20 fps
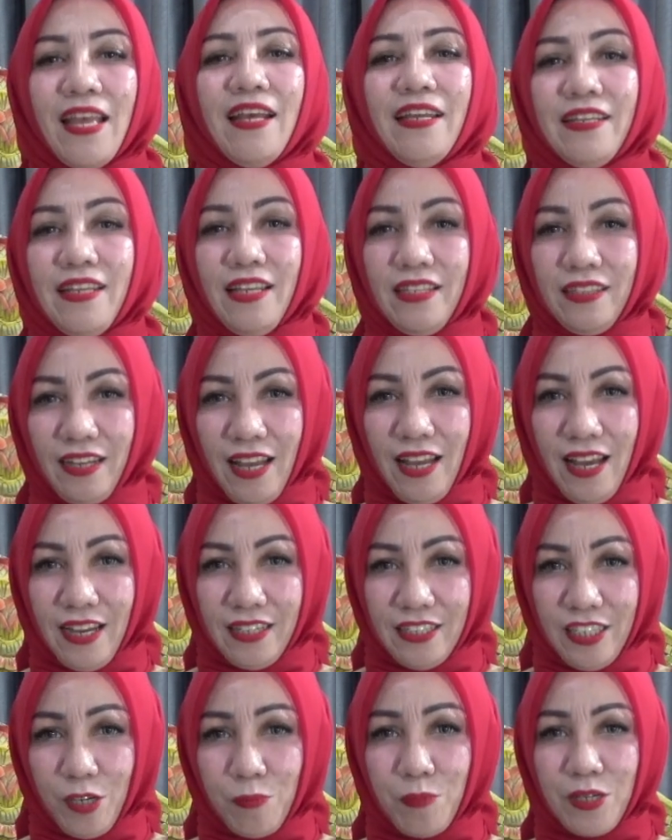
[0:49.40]
dan telah
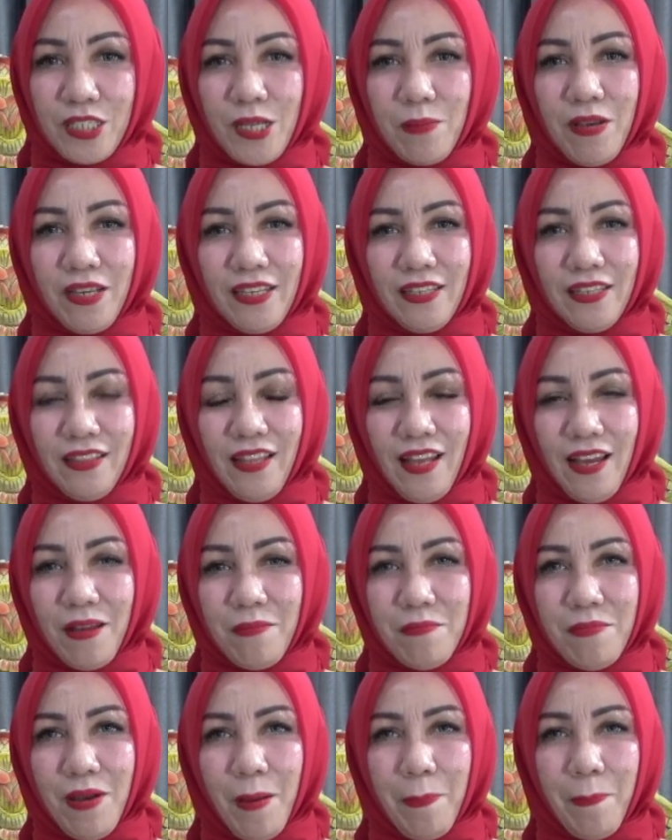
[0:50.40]
hadir bersama
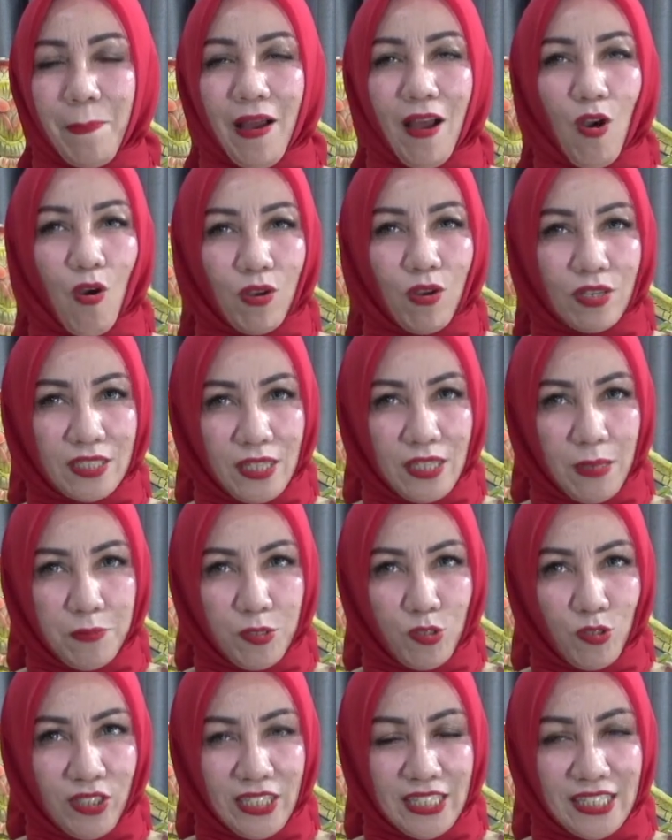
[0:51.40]
kita Bapak Osep
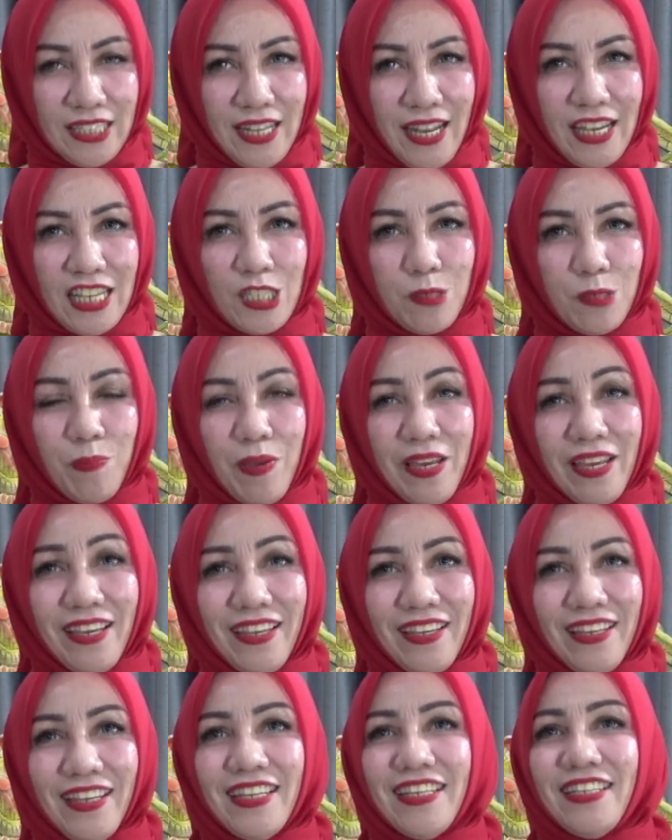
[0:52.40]
Sutisna
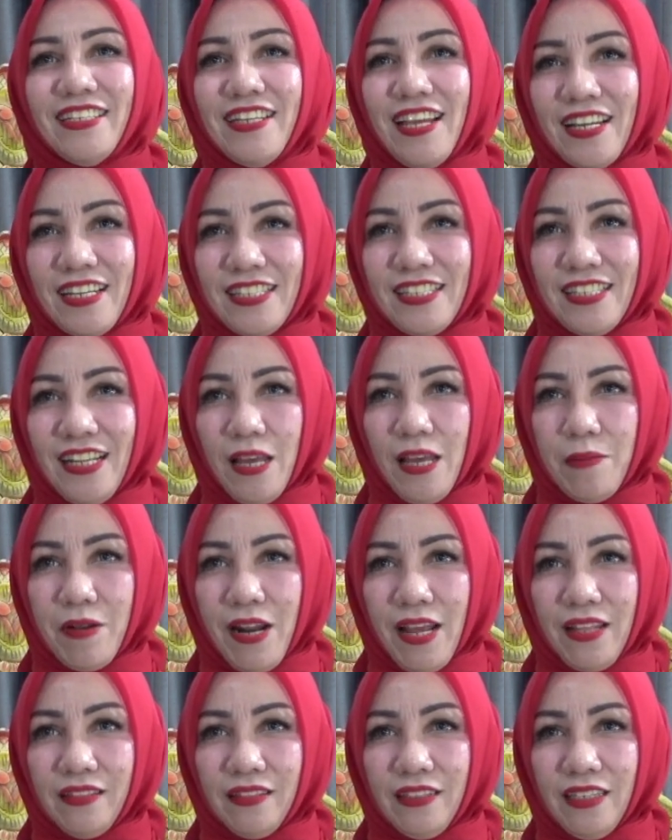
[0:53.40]
SP dari Sila
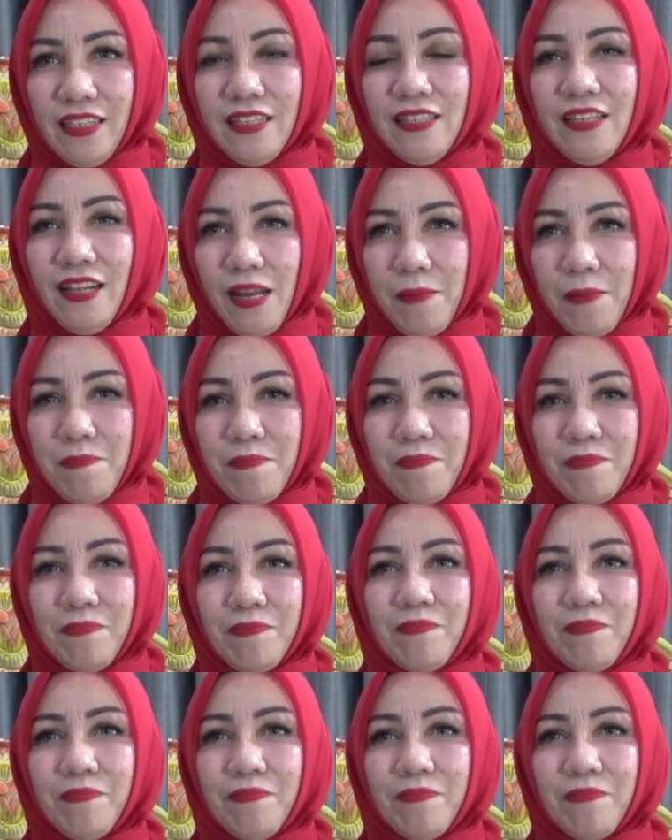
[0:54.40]
Beranti Grab